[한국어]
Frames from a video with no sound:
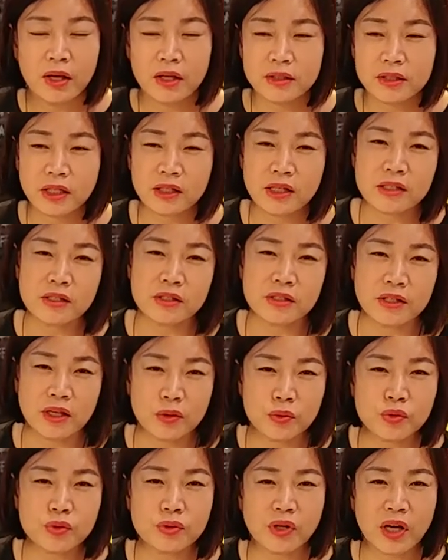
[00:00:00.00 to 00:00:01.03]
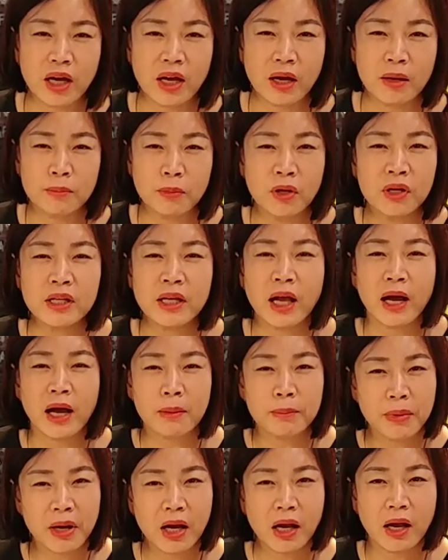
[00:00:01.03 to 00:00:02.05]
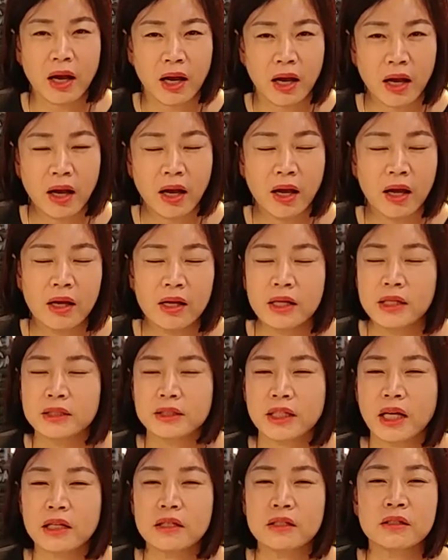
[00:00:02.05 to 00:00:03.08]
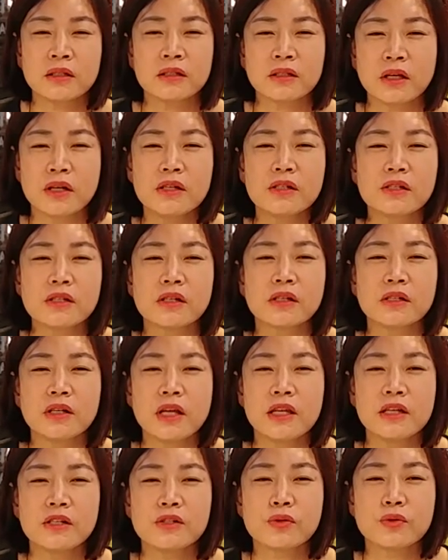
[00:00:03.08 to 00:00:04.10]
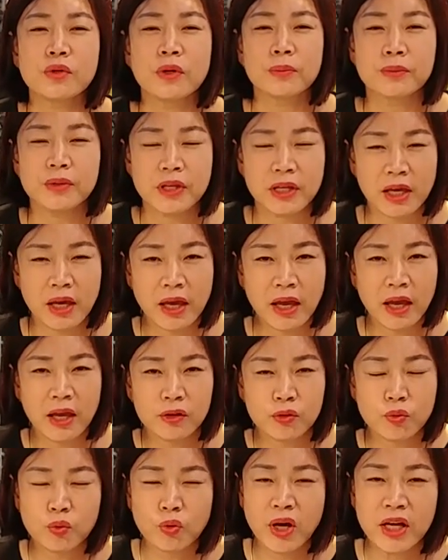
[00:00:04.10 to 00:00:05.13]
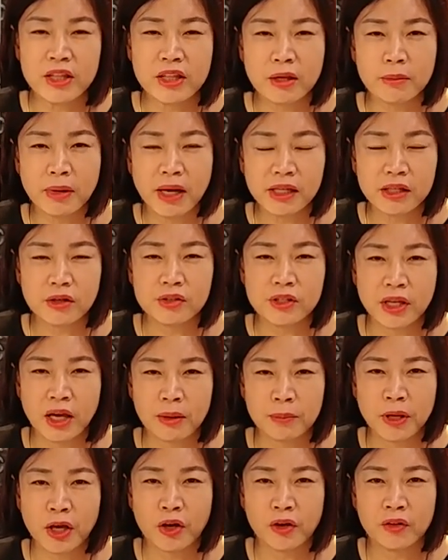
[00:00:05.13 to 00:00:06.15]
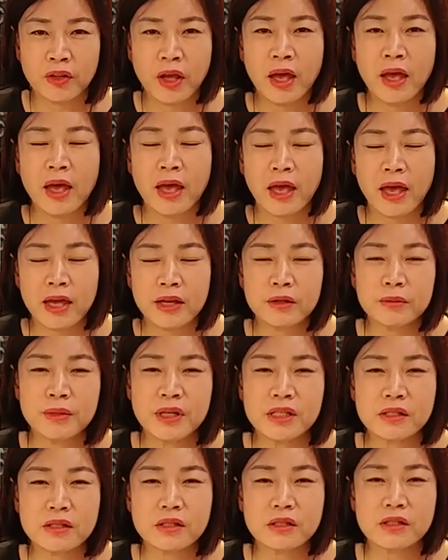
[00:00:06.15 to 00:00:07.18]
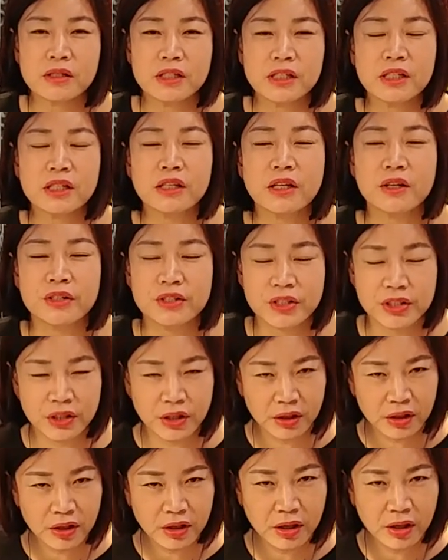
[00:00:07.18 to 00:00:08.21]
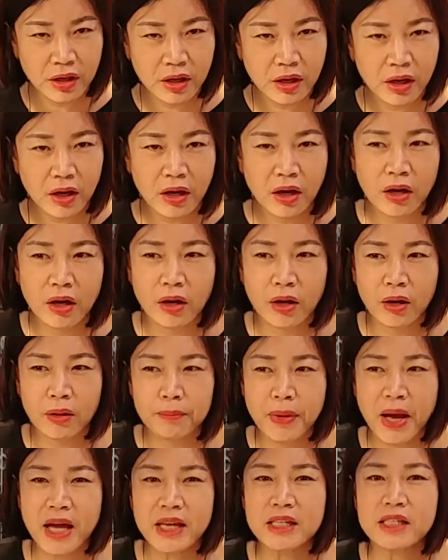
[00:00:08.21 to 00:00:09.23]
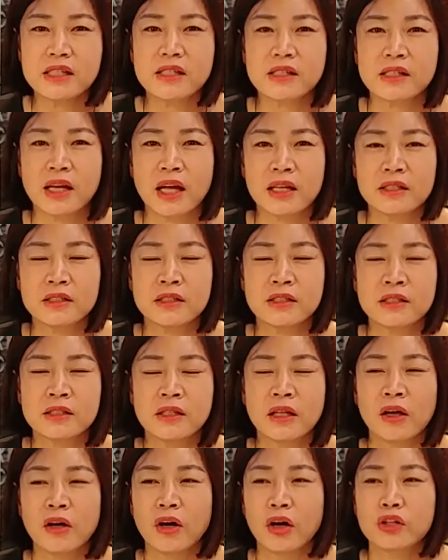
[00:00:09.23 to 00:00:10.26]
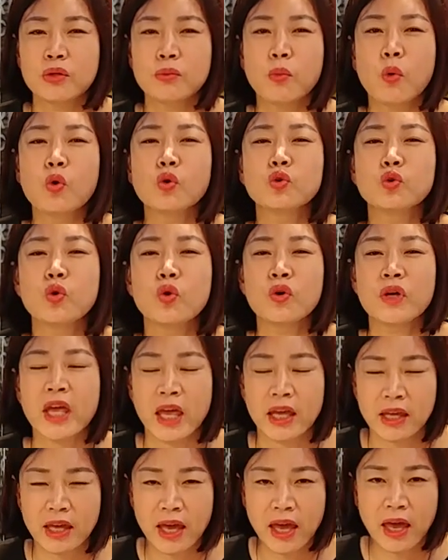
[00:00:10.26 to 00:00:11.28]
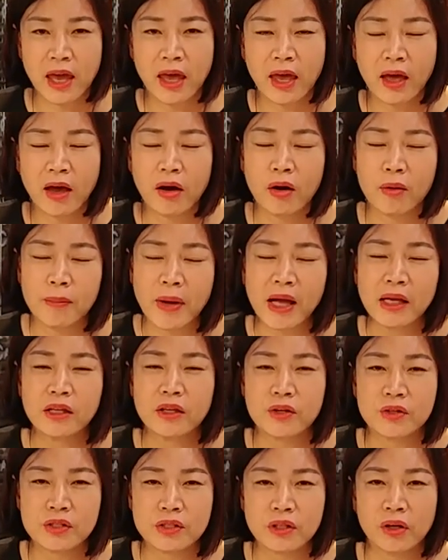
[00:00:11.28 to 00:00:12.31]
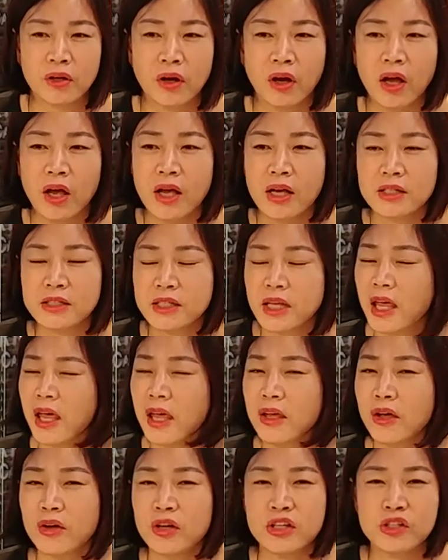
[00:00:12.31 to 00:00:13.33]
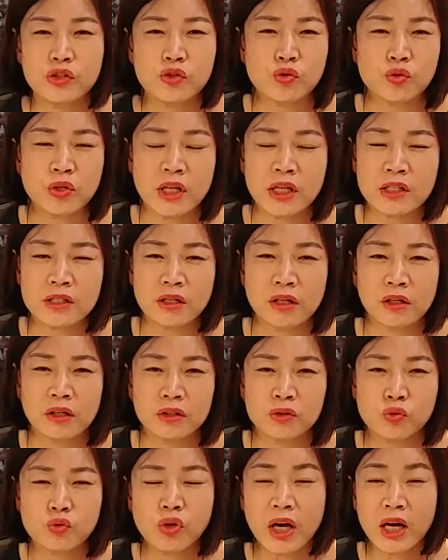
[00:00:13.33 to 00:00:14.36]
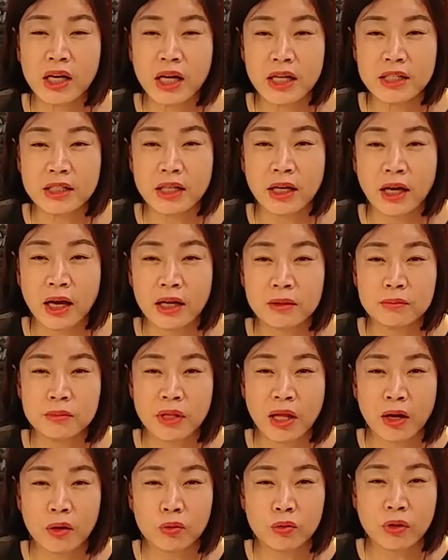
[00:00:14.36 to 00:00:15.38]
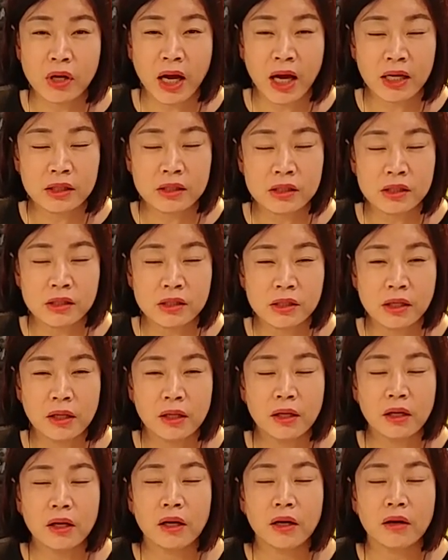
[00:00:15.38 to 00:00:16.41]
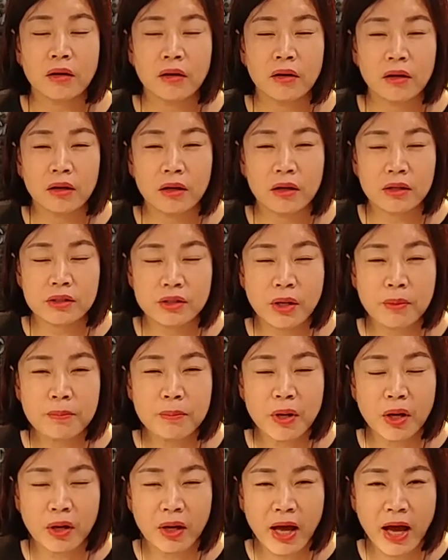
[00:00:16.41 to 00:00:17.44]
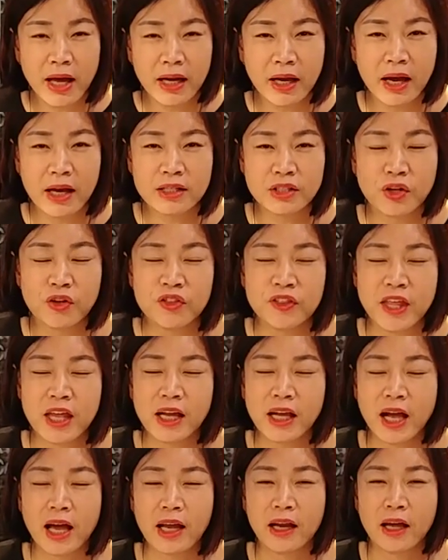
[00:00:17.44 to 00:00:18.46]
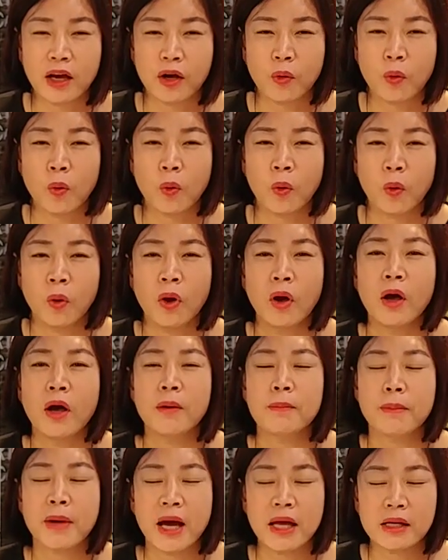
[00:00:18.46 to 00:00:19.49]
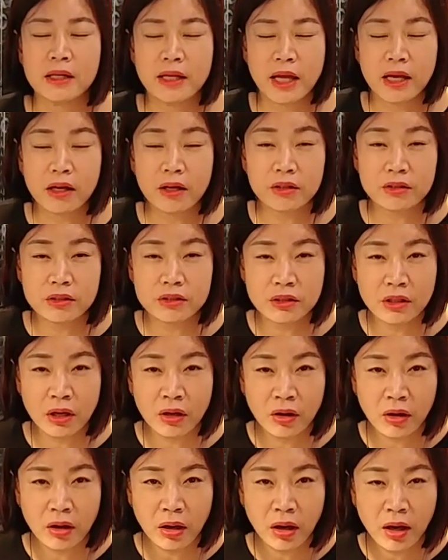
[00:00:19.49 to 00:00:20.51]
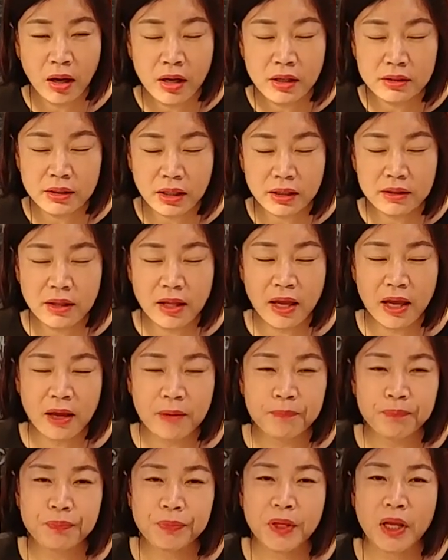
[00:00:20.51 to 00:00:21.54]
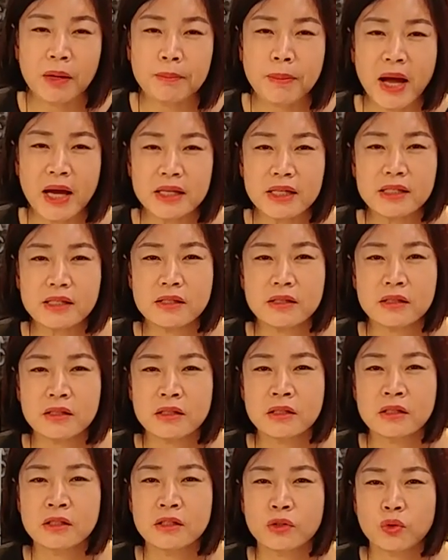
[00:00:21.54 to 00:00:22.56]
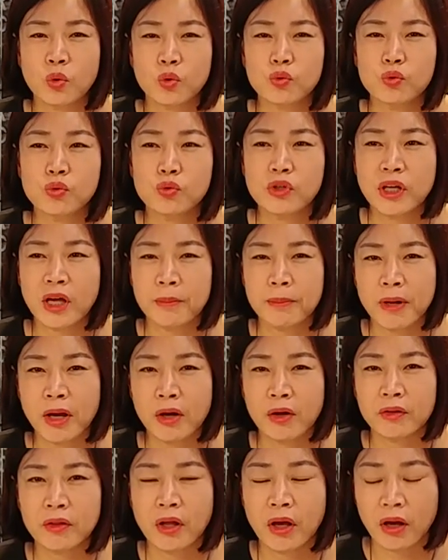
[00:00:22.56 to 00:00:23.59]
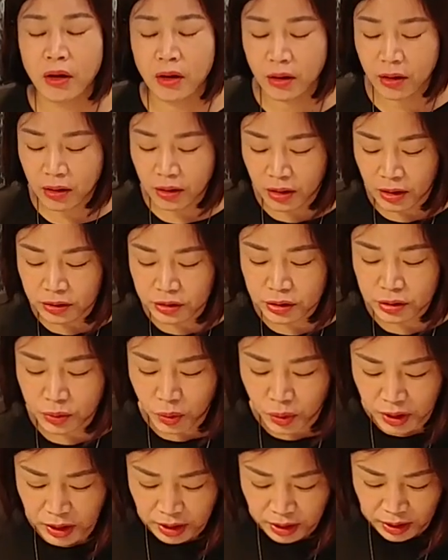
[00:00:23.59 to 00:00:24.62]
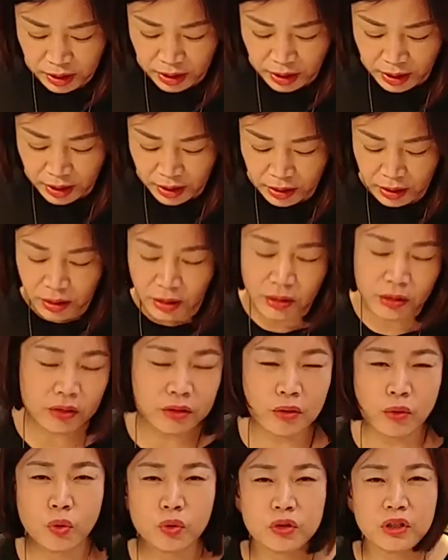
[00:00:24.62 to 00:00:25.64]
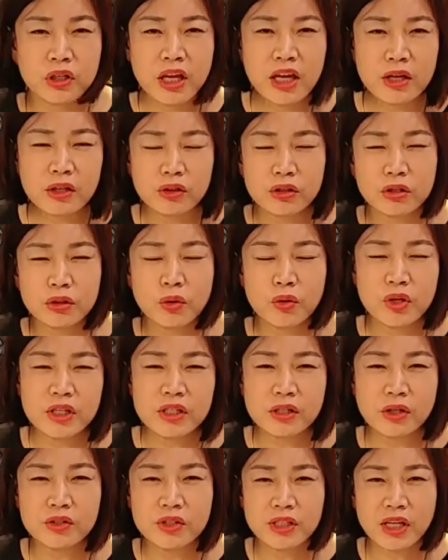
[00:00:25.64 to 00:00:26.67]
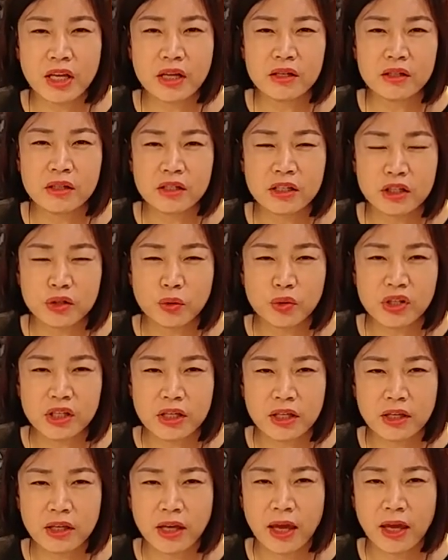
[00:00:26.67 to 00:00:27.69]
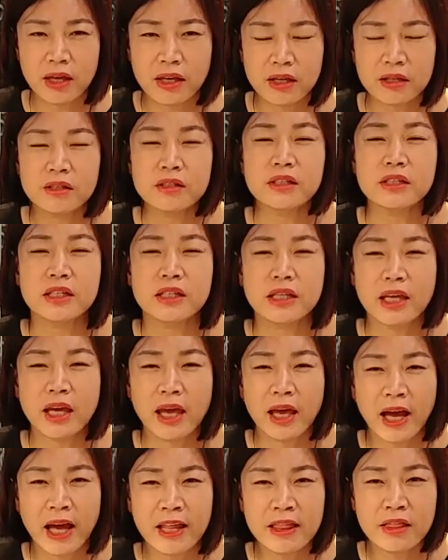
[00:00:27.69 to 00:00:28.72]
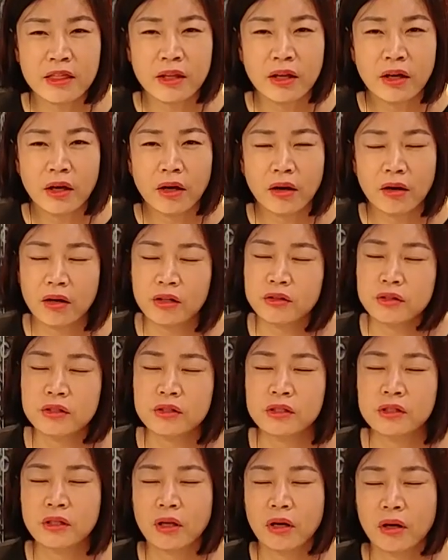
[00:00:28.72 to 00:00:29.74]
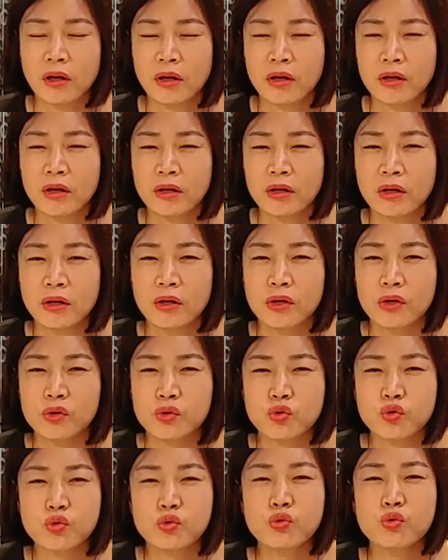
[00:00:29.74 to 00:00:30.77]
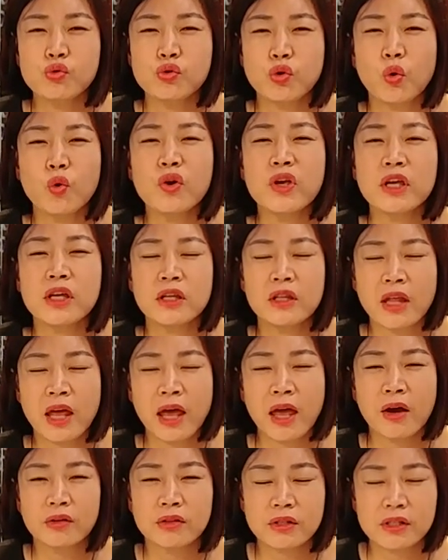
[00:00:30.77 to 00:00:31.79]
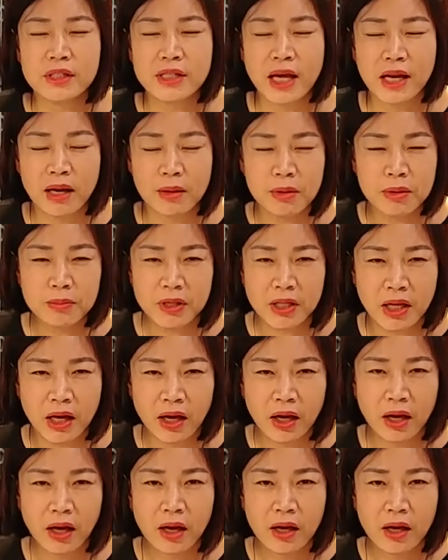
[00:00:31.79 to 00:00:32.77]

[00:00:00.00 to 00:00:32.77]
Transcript: 자, 그래서 제우스가 머리가 아파가 자기는 결정을 내릴 수 없기에 누구한테 맡겼냐면 헤르메스를 시켜서 어, 파리스라는 어떤 목동에게 어, 맡겨서 세 여인 중에서 누가 가장 아름다운가를 어, 선별하라, 선택하라고 말을 했거든요. 자, 근데 파리스는 또 누구냐면 어, 트로이 어, 어, 트레, 트로이 전쟁을 일으키게 일으키게 한 어떤 어, 주 요인의 어떤 사람입니다.